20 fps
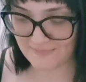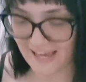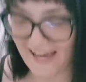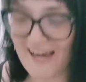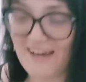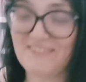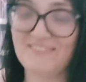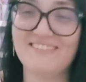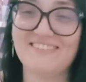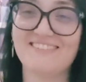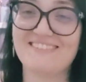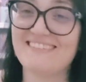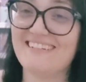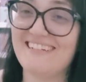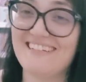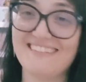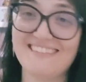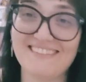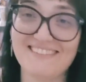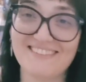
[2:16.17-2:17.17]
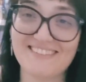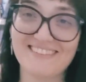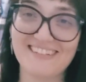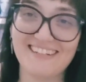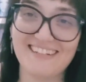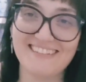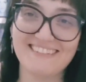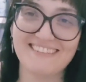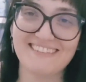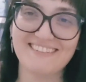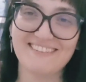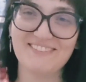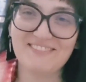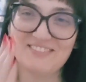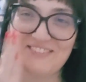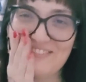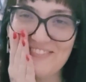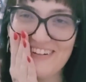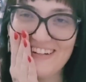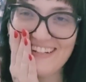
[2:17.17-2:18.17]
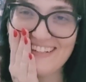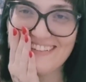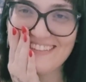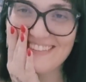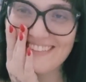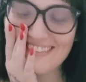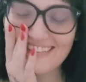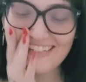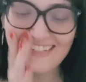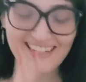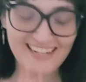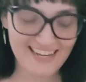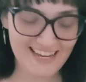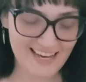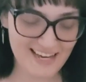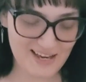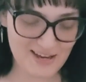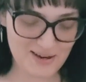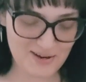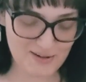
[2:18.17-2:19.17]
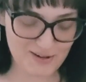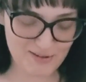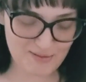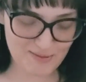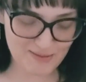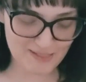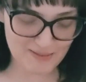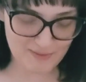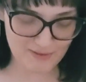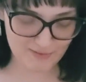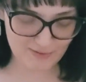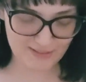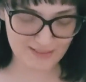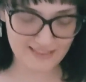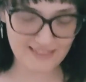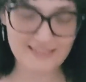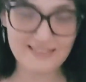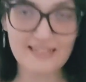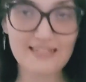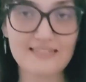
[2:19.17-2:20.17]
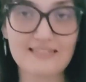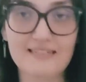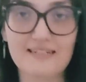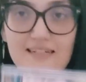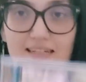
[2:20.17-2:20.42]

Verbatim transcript: Ai, meu Deus, nem acredito, gente. Tô muito feliz. É, o que eu vou mostrar pra vocês é esse